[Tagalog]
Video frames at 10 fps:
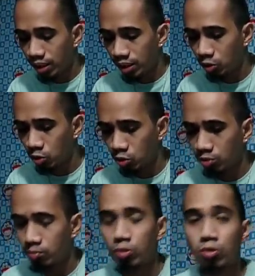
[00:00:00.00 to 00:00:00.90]

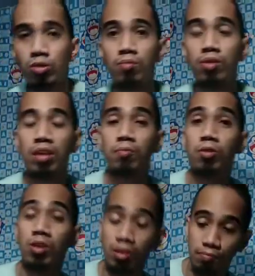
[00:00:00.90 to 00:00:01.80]
Sinusubok-subok na
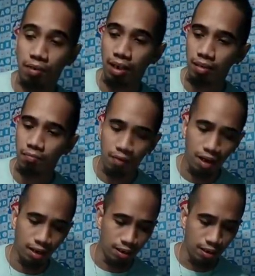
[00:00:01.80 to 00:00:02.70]
po ito,
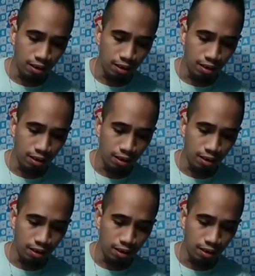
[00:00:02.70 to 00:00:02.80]
timbang-timbang.